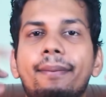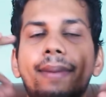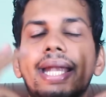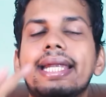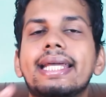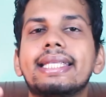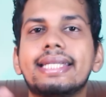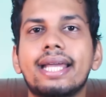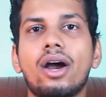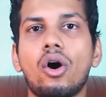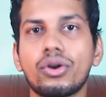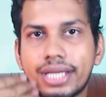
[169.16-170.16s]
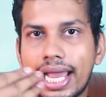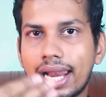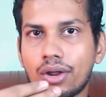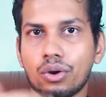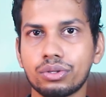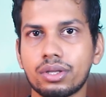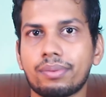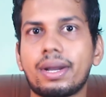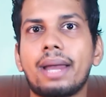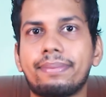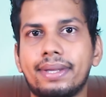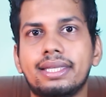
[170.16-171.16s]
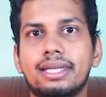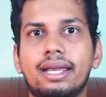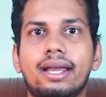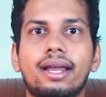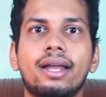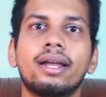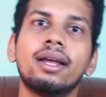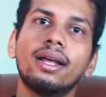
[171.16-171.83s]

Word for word: कमेंट कीजिए और चैनल को सब्सक्राइब कीजिए